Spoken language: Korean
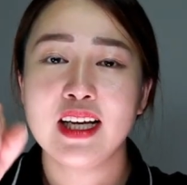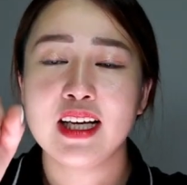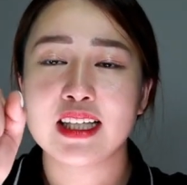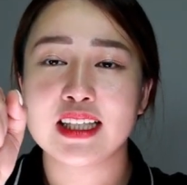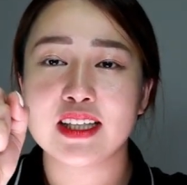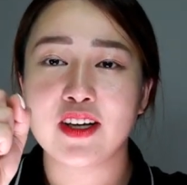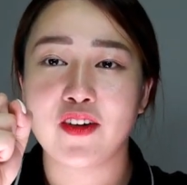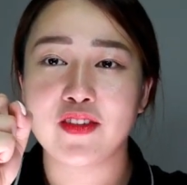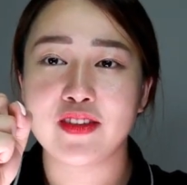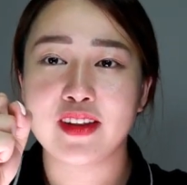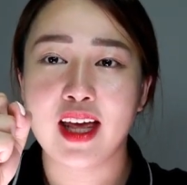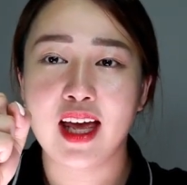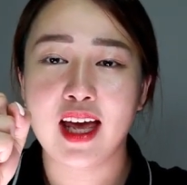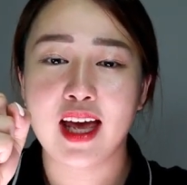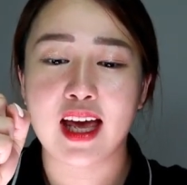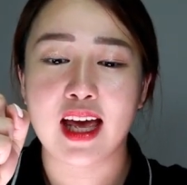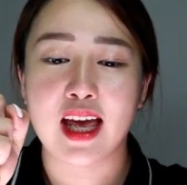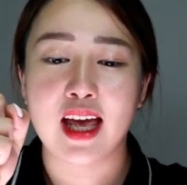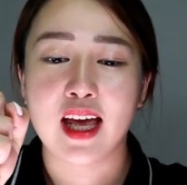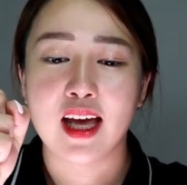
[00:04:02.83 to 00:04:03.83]

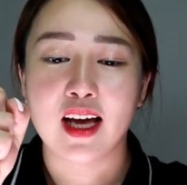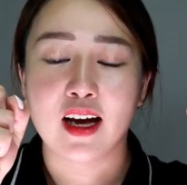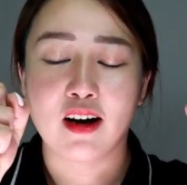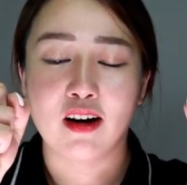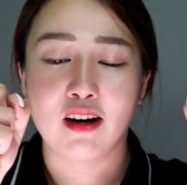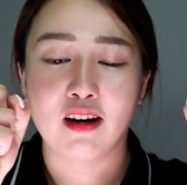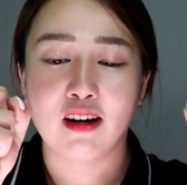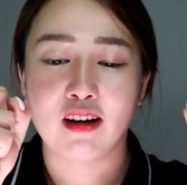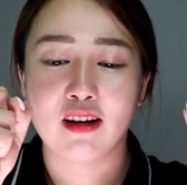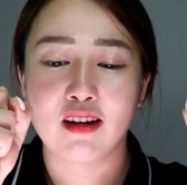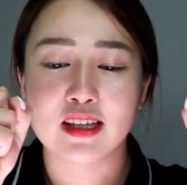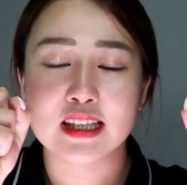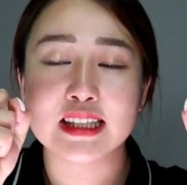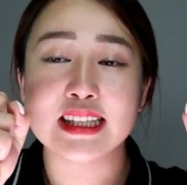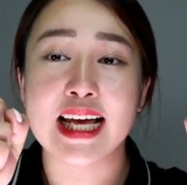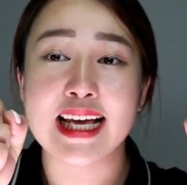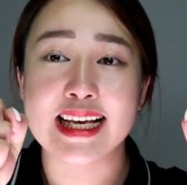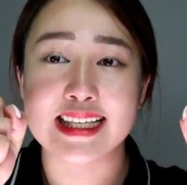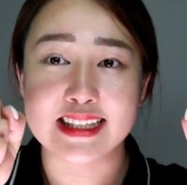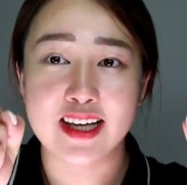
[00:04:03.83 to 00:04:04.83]
그런데 어
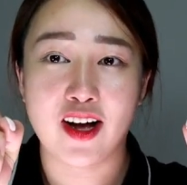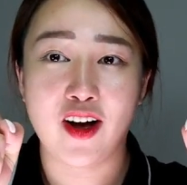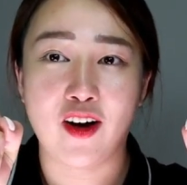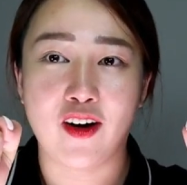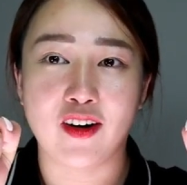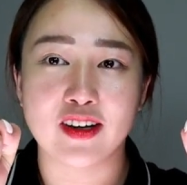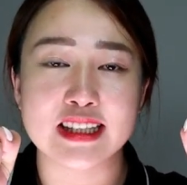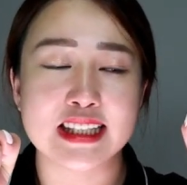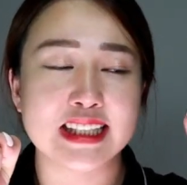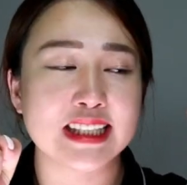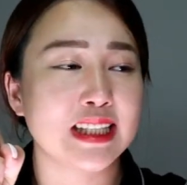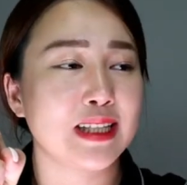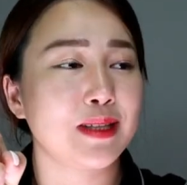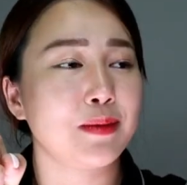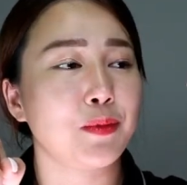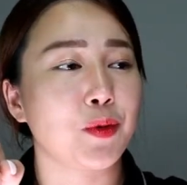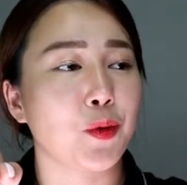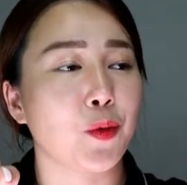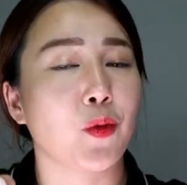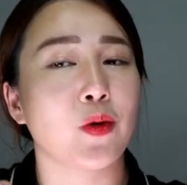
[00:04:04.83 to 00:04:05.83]
그래서
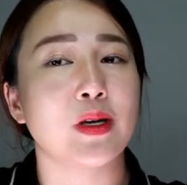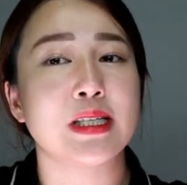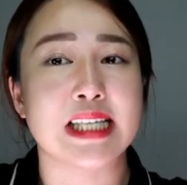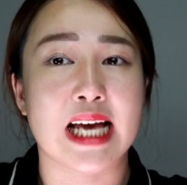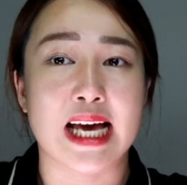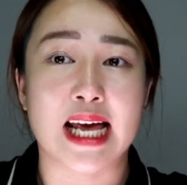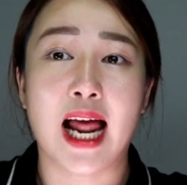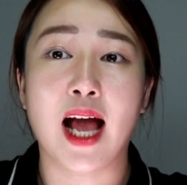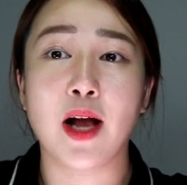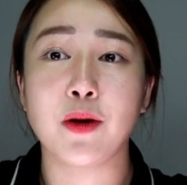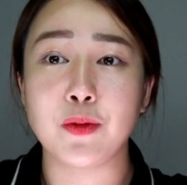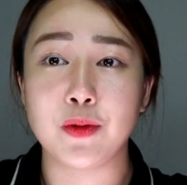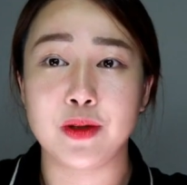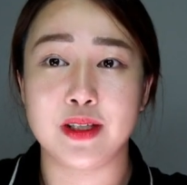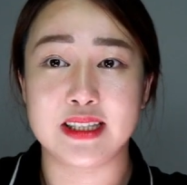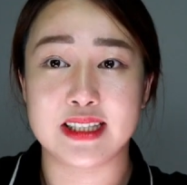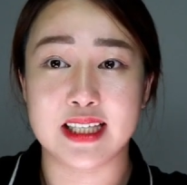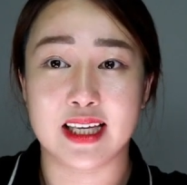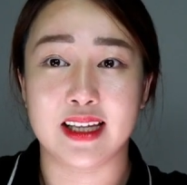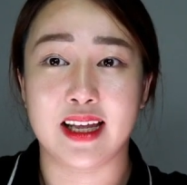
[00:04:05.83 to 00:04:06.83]
지금 요걸 잘 하고
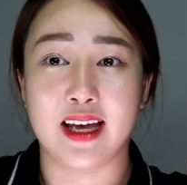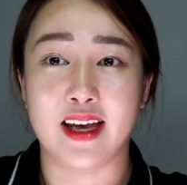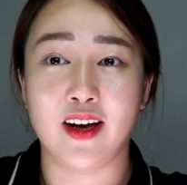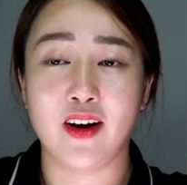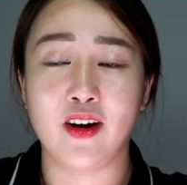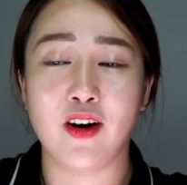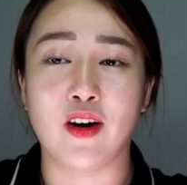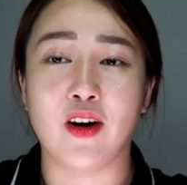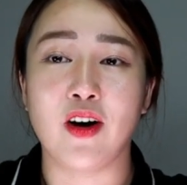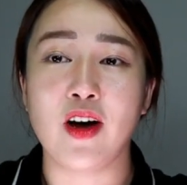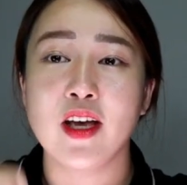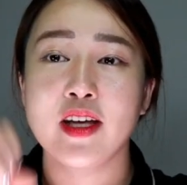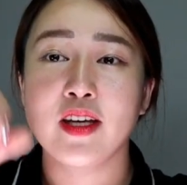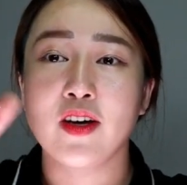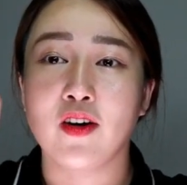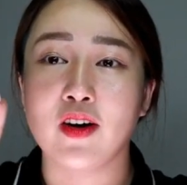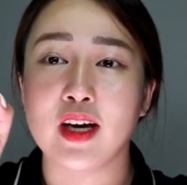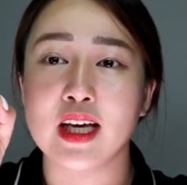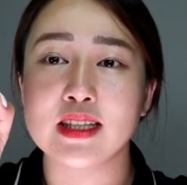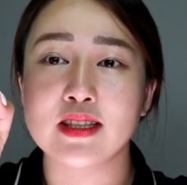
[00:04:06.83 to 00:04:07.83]
있잖아요.
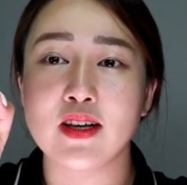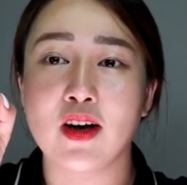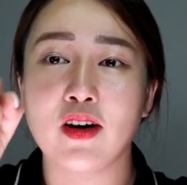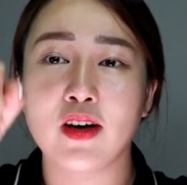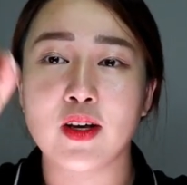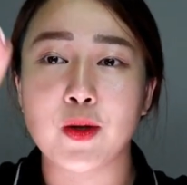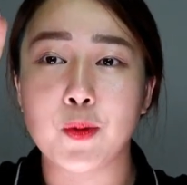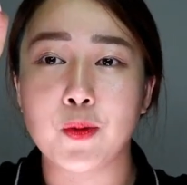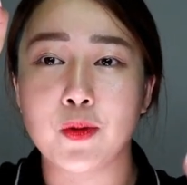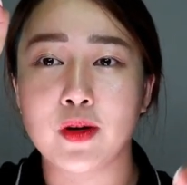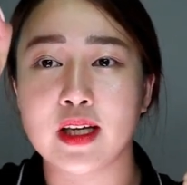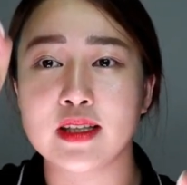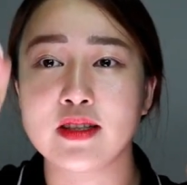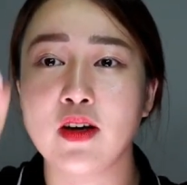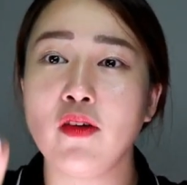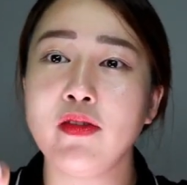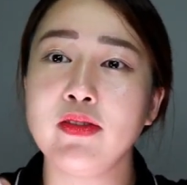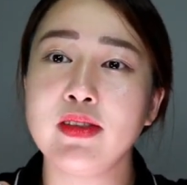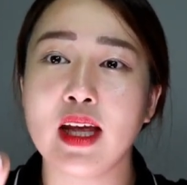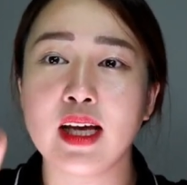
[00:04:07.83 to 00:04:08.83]
여기서 이렇게
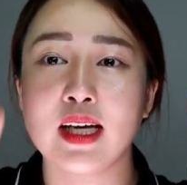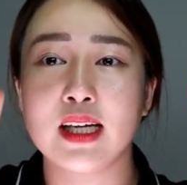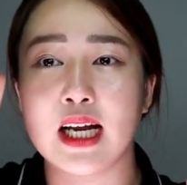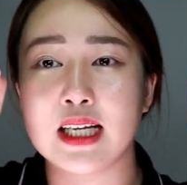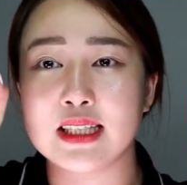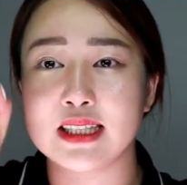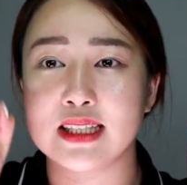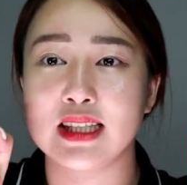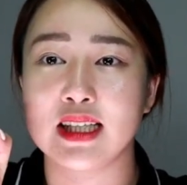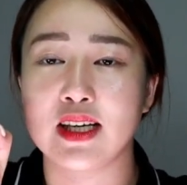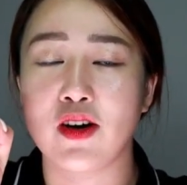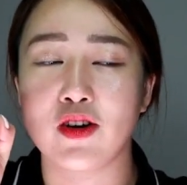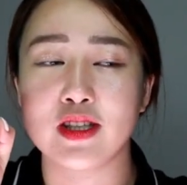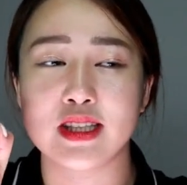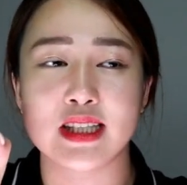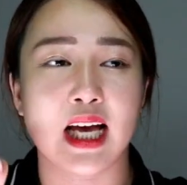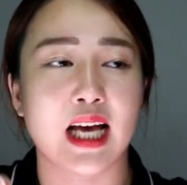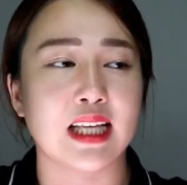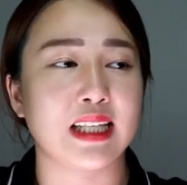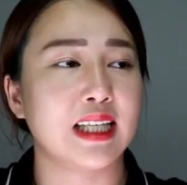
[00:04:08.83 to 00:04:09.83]
선택을 하시는
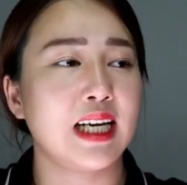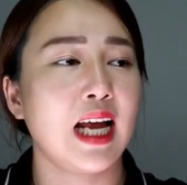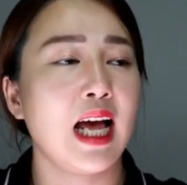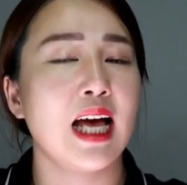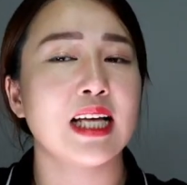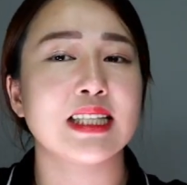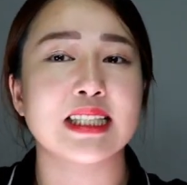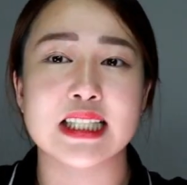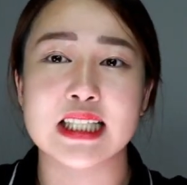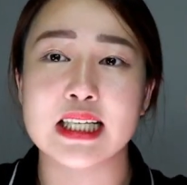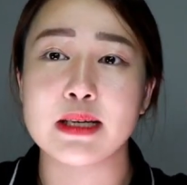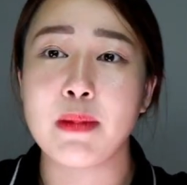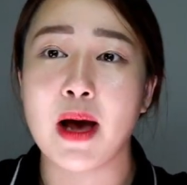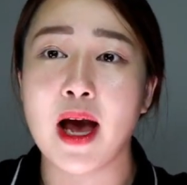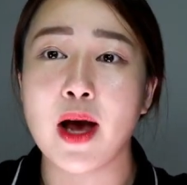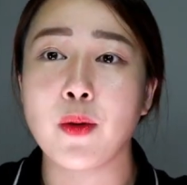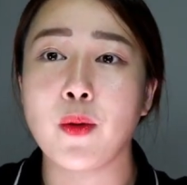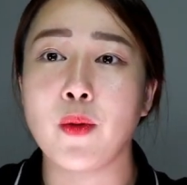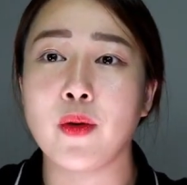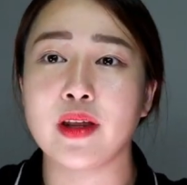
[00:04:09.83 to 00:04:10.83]
것이 아니라 지금
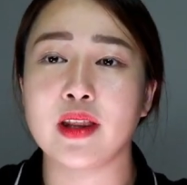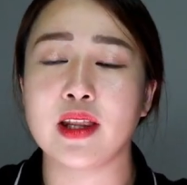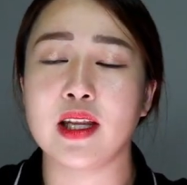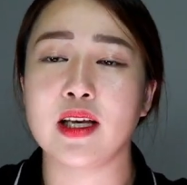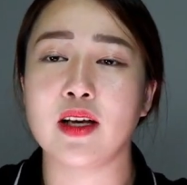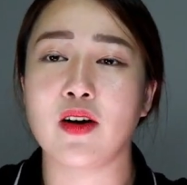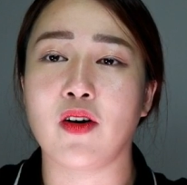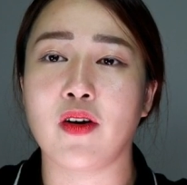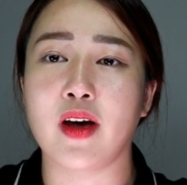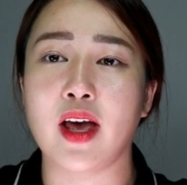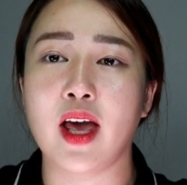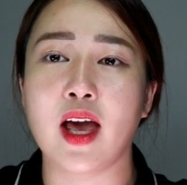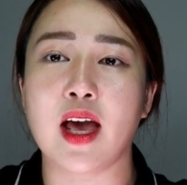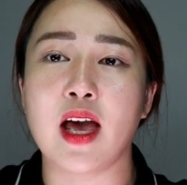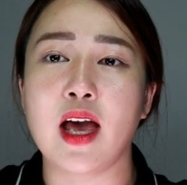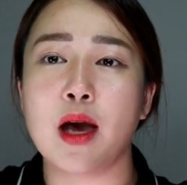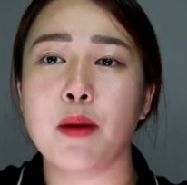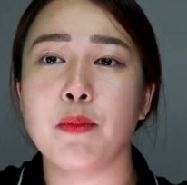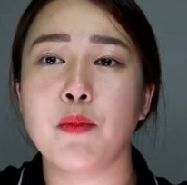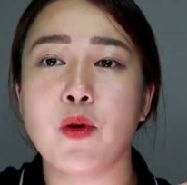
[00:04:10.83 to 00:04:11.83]
하고 있는 거에
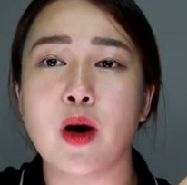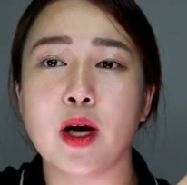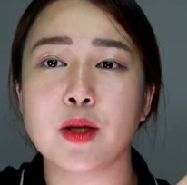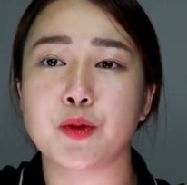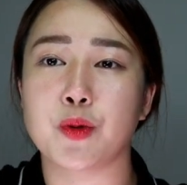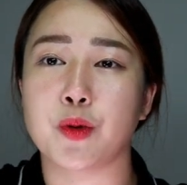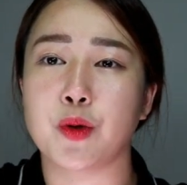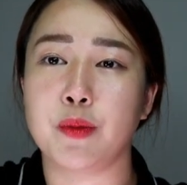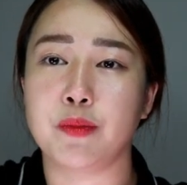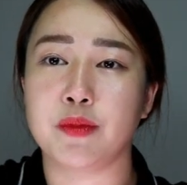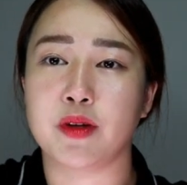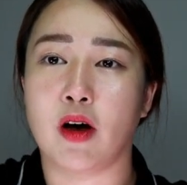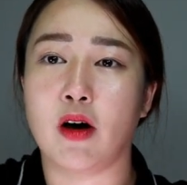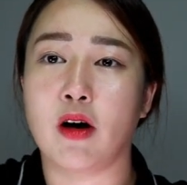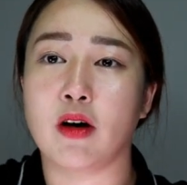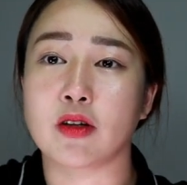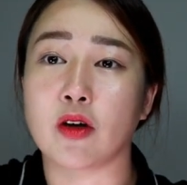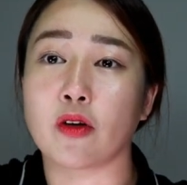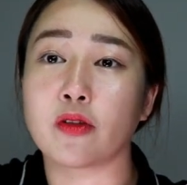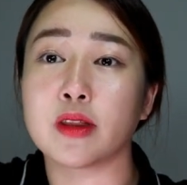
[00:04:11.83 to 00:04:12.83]
뭔가 조금
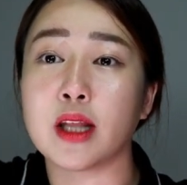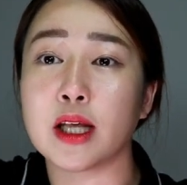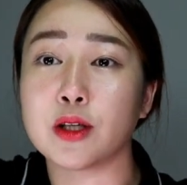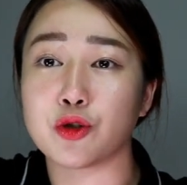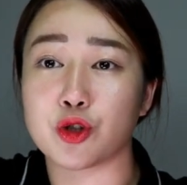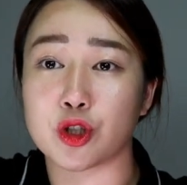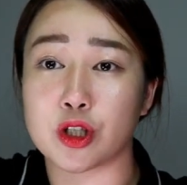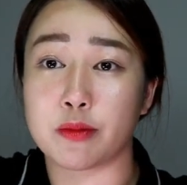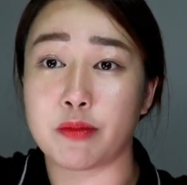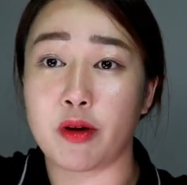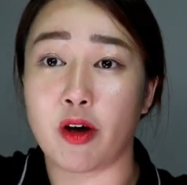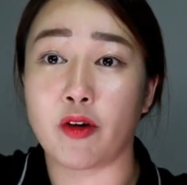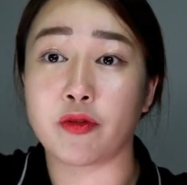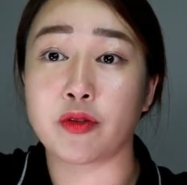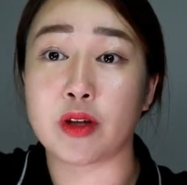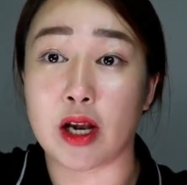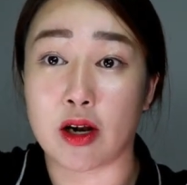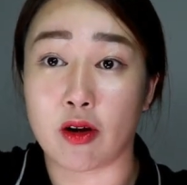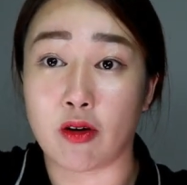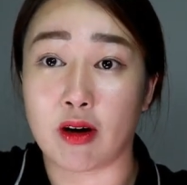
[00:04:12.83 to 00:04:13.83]
더 덧대 주시면
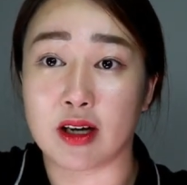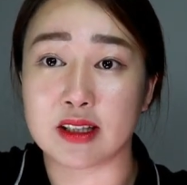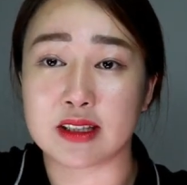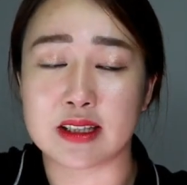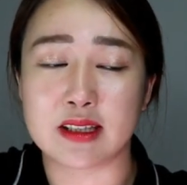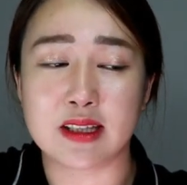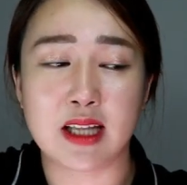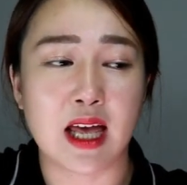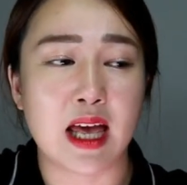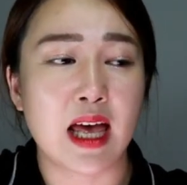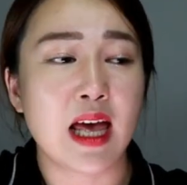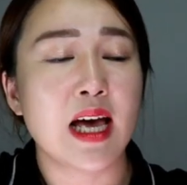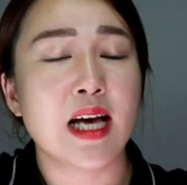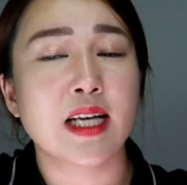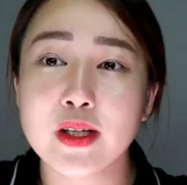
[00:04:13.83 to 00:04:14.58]
될 것 같은데